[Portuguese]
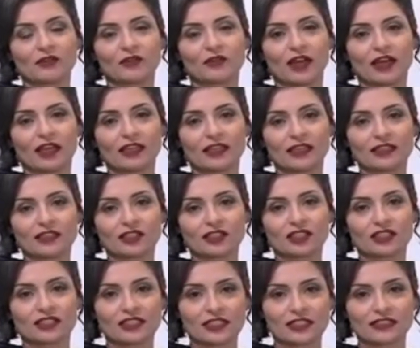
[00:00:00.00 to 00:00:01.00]
Farias
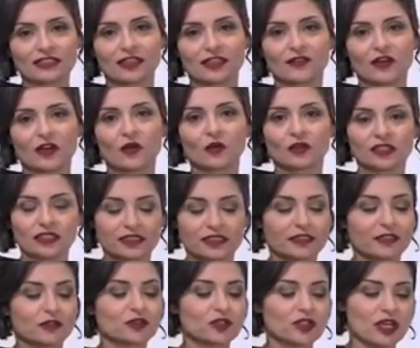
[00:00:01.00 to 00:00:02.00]
dizia que estava
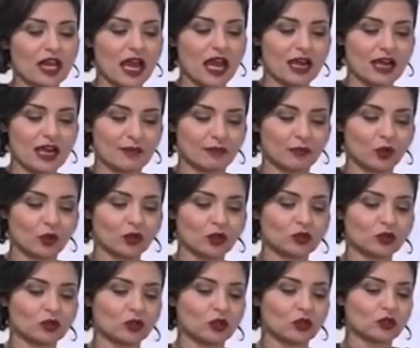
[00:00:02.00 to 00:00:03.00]
acontecendo, já acabou,
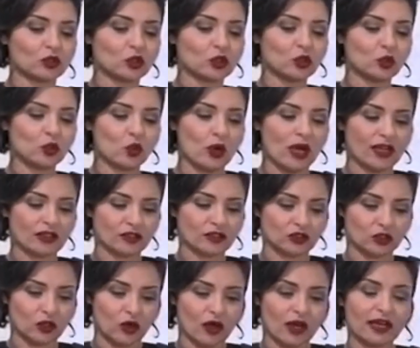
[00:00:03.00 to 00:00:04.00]
durou
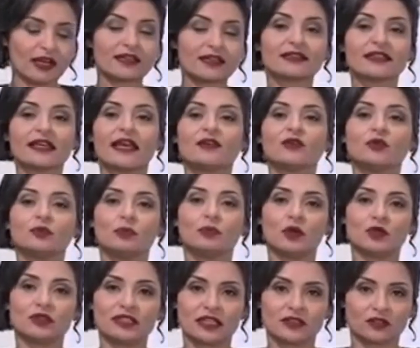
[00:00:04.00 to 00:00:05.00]
duas horas, é do
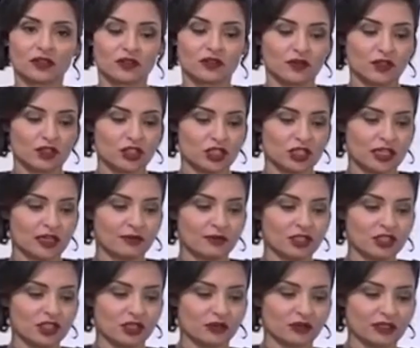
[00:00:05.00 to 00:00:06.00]
processo que investiga
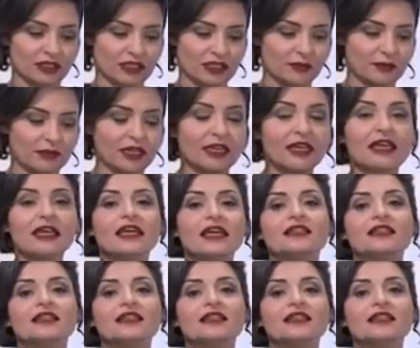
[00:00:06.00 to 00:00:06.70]
Michel Temer.